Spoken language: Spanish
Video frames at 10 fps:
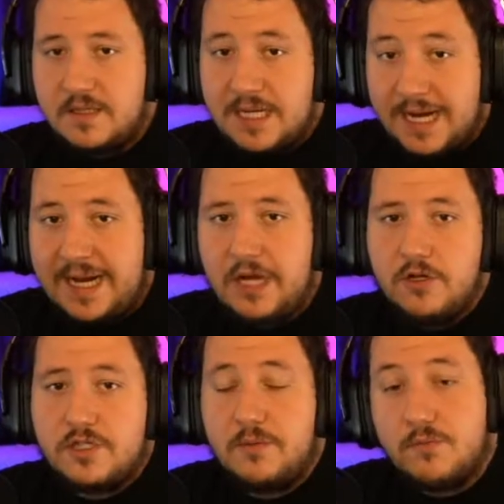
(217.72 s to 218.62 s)

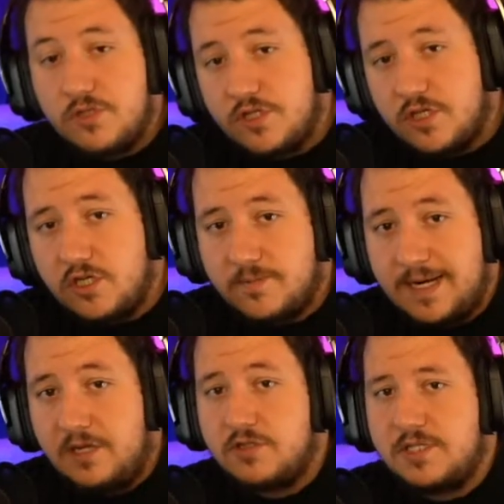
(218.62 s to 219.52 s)
Tranquilos que muchos de los
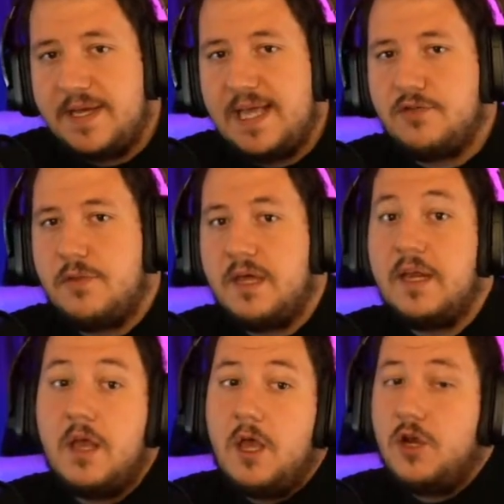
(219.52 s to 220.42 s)
baneos que vayan a
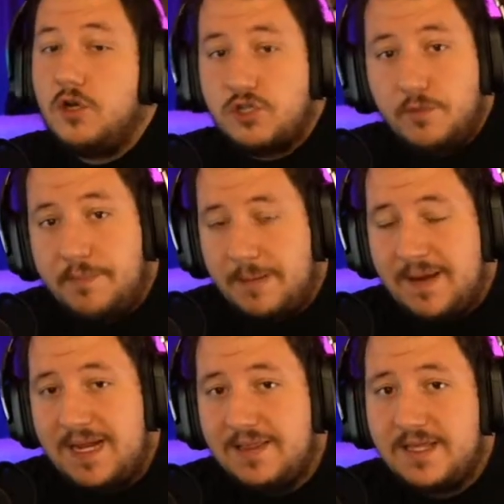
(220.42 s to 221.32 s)
suceder no son
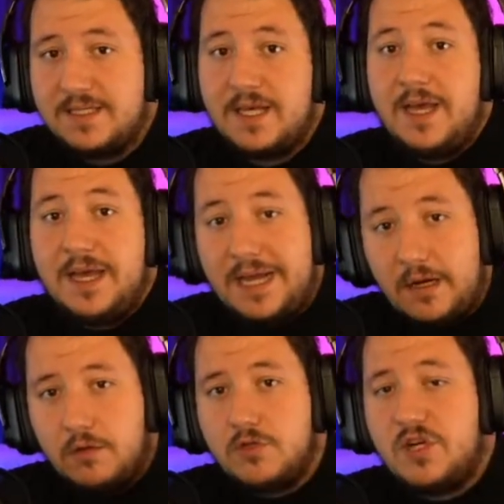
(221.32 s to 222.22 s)
permanentes,
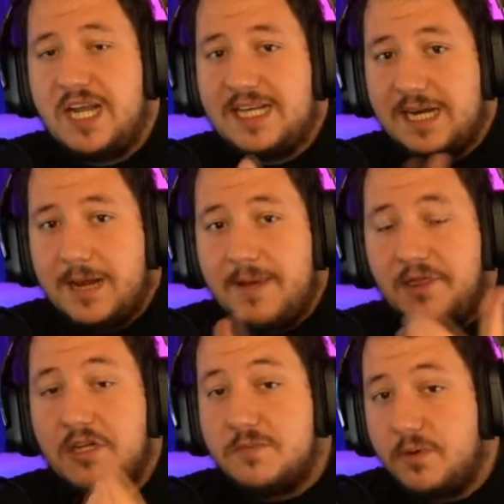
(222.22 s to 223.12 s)
incluso las
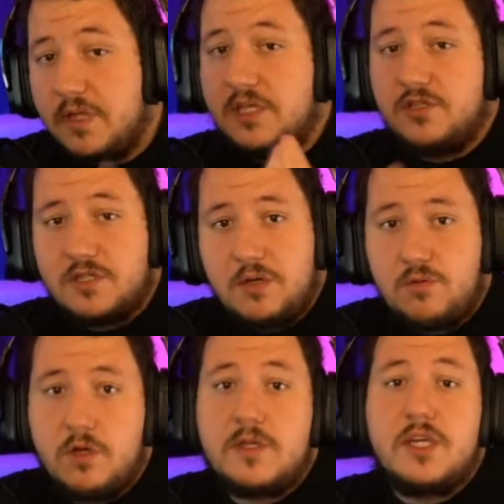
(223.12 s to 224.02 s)
reclamaciones por derechos de
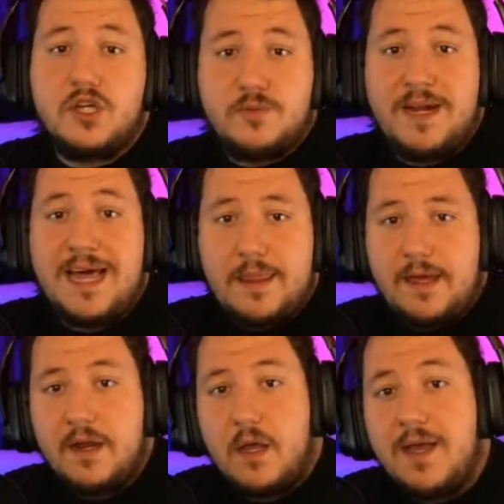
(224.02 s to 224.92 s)
autor que os van a
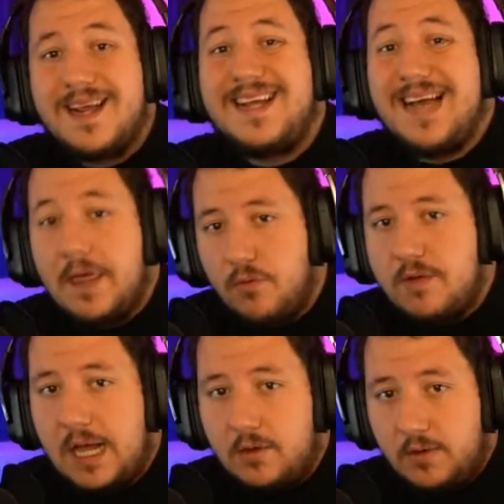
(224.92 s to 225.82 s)
hacer
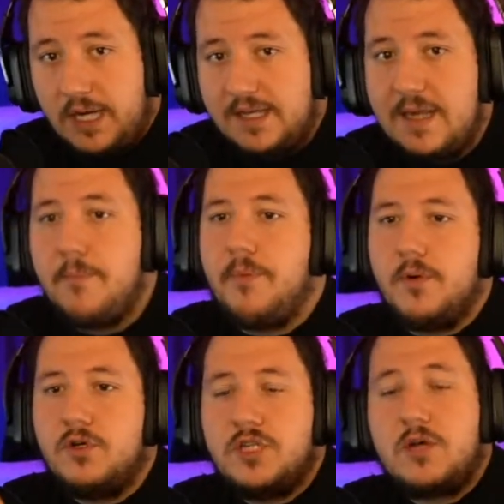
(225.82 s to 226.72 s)
caducan con el tiempo,
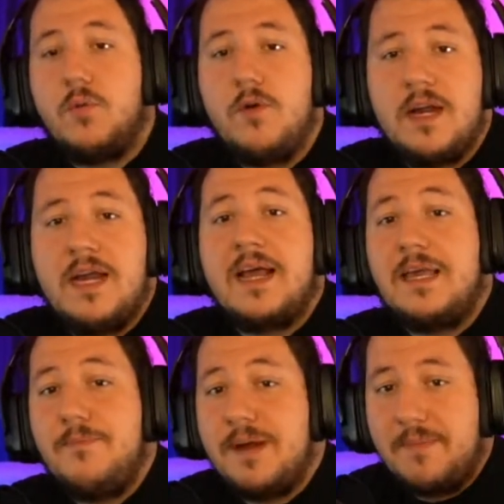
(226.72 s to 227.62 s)
no se acumulan
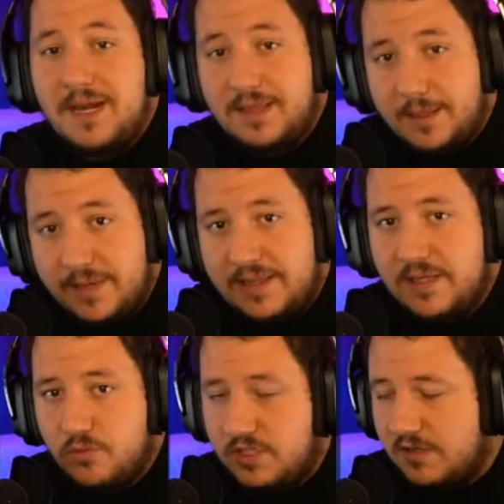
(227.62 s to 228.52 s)
aquí
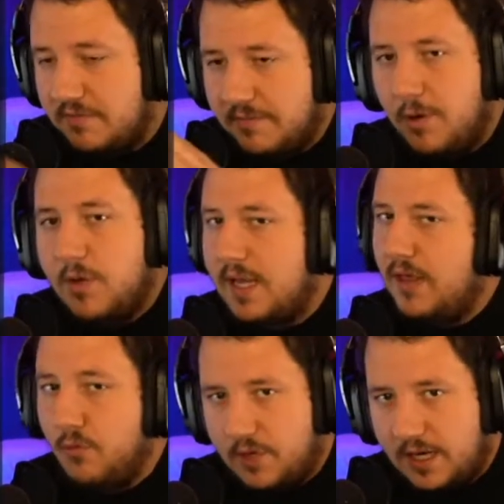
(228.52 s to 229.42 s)
permanentemente. Twitch ha confirmado que
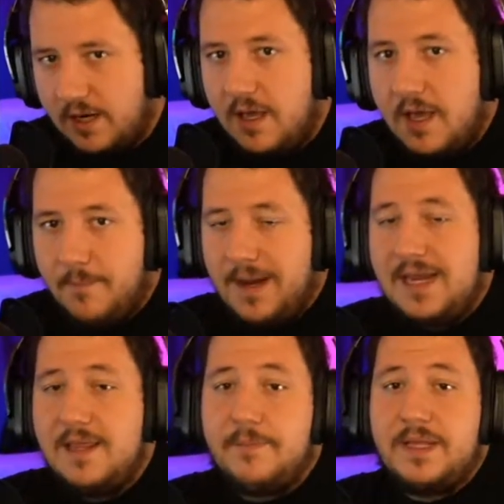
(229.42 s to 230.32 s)
caducan,
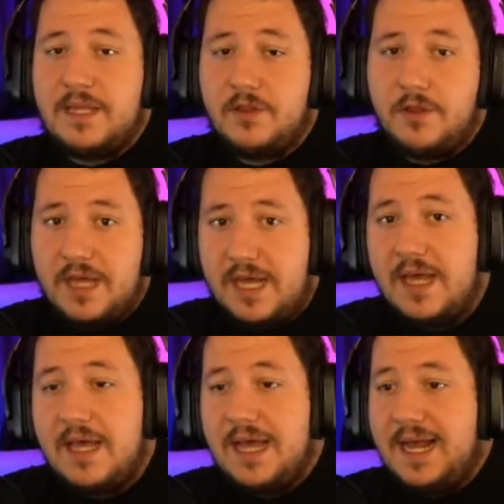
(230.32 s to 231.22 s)
¿vale? Dependiendo de
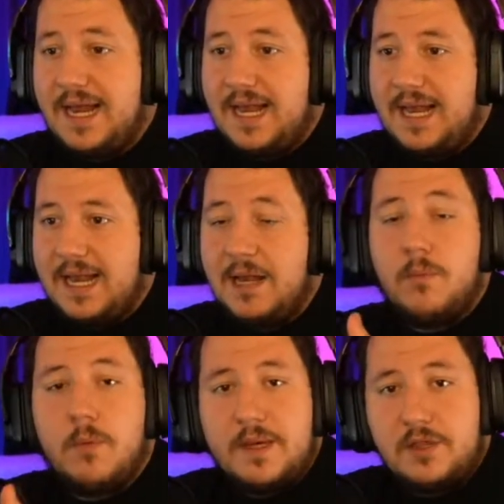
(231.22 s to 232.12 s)
el,
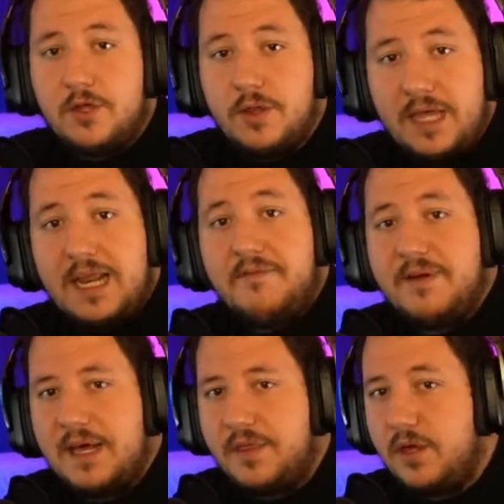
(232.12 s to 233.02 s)
momento de la
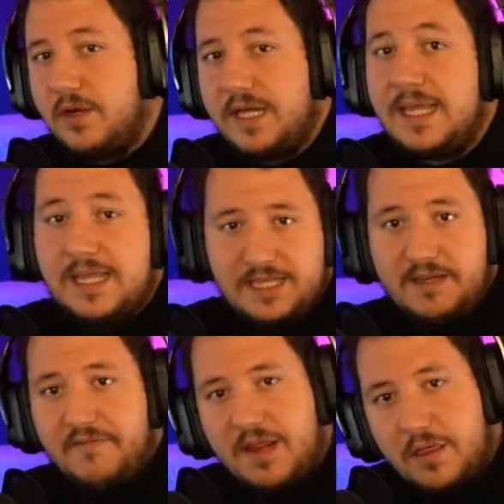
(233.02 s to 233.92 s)
infracción y
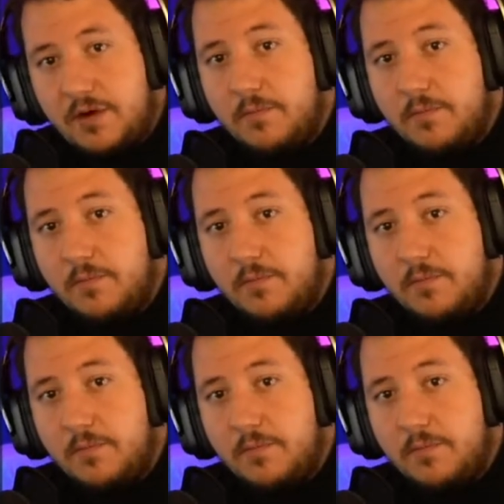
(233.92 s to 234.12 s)
dicha infracción.